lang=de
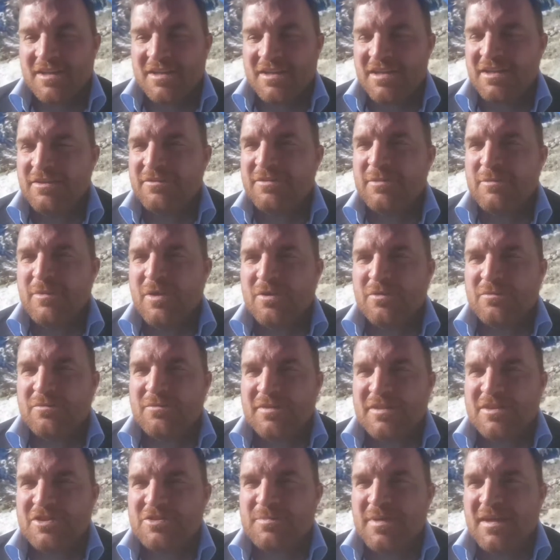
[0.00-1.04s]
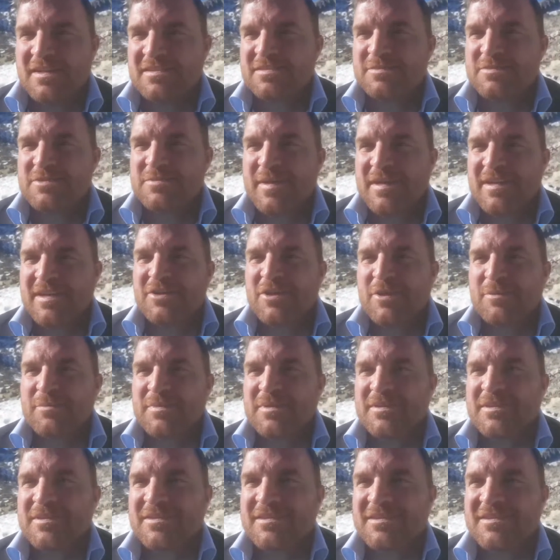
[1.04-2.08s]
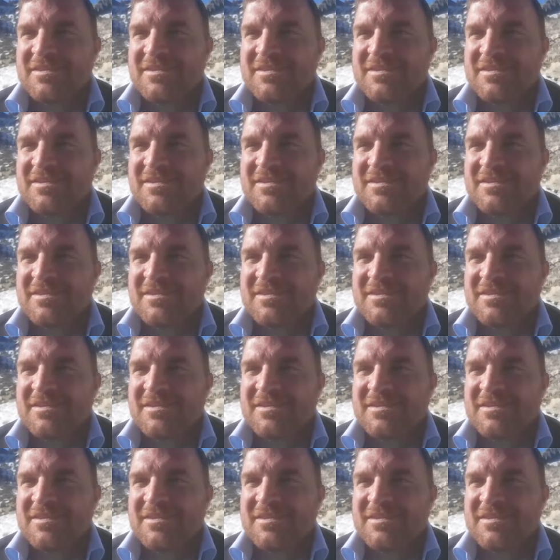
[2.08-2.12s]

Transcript: Danke Ihnen vielmals und viel Spaß am Spengler Cup.